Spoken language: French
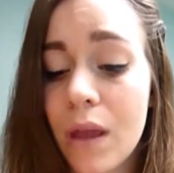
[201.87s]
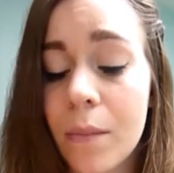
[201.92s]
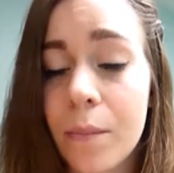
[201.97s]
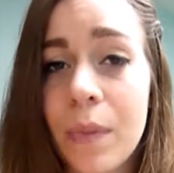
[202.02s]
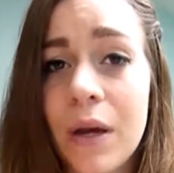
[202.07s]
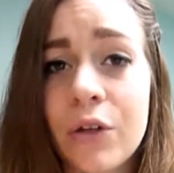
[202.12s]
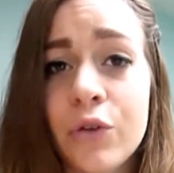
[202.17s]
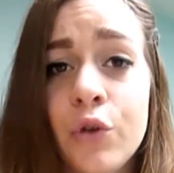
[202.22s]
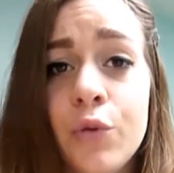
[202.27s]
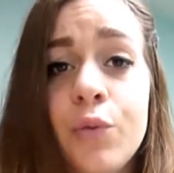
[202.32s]

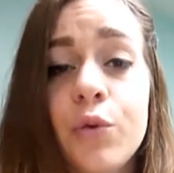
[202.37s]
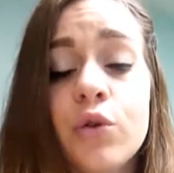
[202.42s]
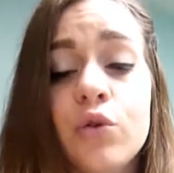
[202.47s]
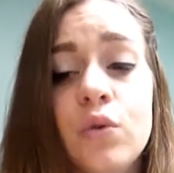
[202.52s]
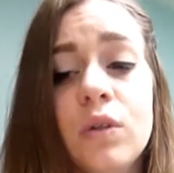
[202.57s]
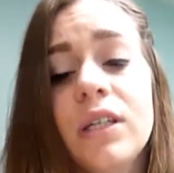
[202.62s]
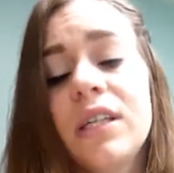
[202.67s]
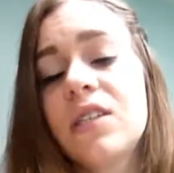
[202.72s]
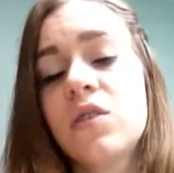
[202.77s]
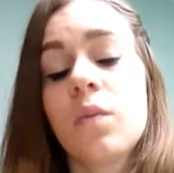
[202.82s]
par deux
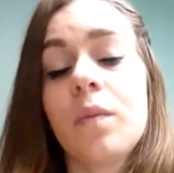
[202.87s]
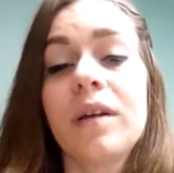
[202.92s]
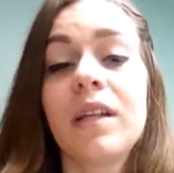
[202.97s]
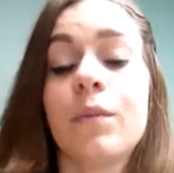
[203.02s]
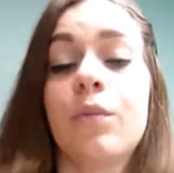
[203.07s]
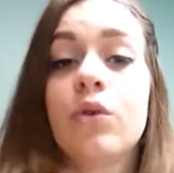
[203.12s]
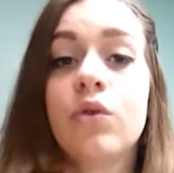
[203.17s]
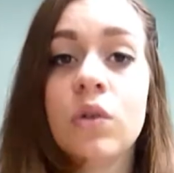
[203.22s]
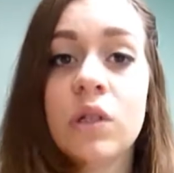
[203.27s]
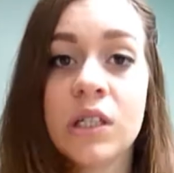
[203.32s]
produits qui sont pas des
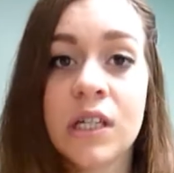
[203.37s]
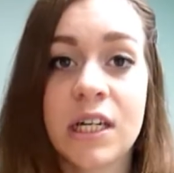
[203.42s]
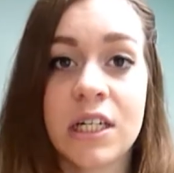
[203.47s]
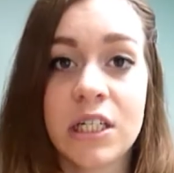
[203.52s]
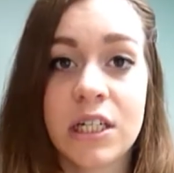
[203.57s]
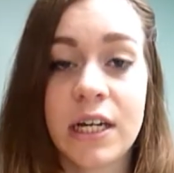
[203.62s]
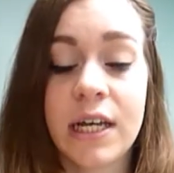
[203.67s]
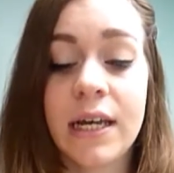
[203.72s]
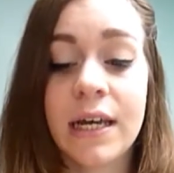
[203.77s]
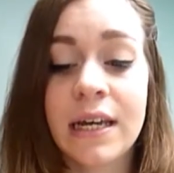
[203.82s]
produits que j'ai
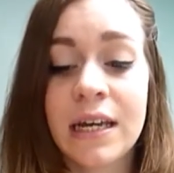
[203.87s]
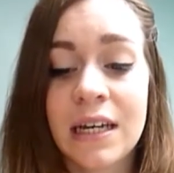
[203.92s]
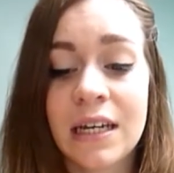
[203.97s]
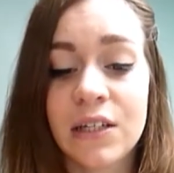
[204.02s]
achetés, tout